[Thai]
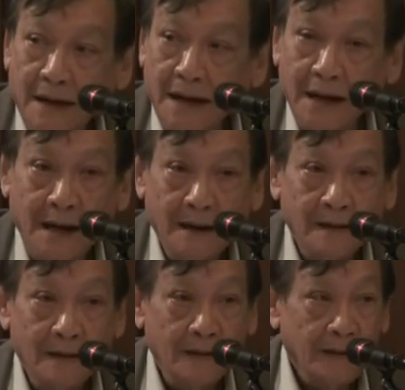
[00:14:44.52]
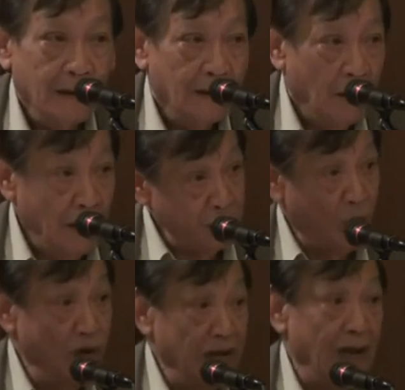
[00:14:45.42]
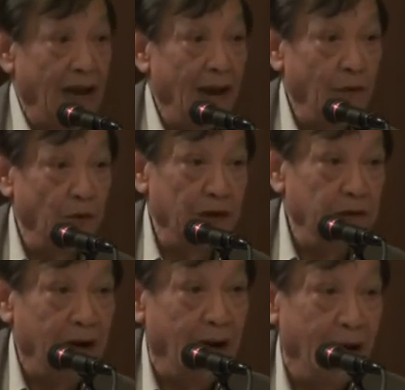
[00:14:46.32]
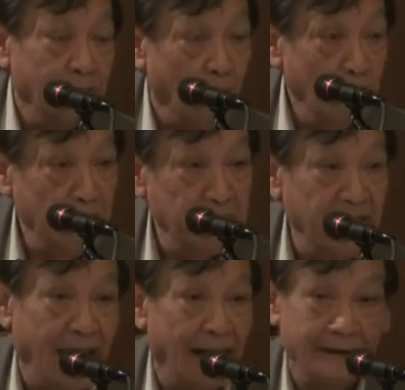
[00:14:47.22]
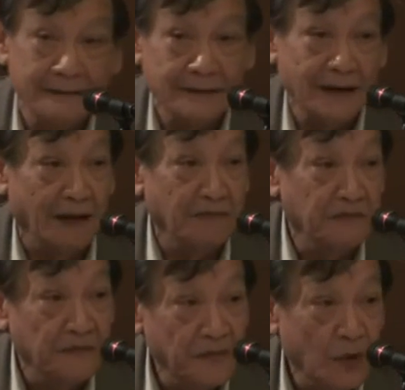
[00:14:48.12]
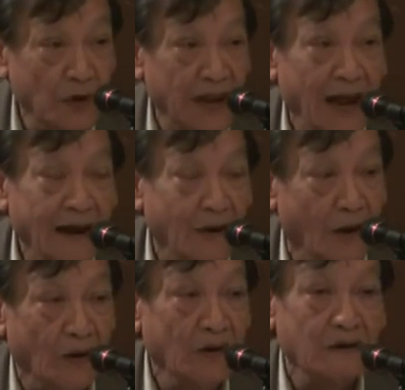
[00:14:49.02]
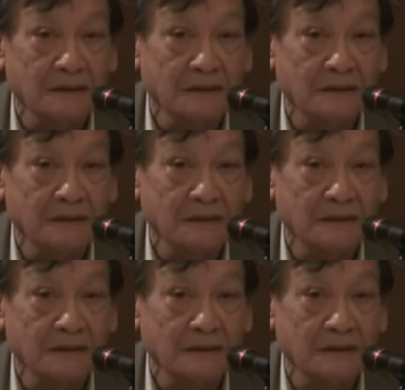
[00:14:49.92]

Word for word: นะ เพราะฉะนั้นตรงนี้นะฮะ ผมคิดว่า ผมยังไม่ได้อ่านคำโต้แย้งของ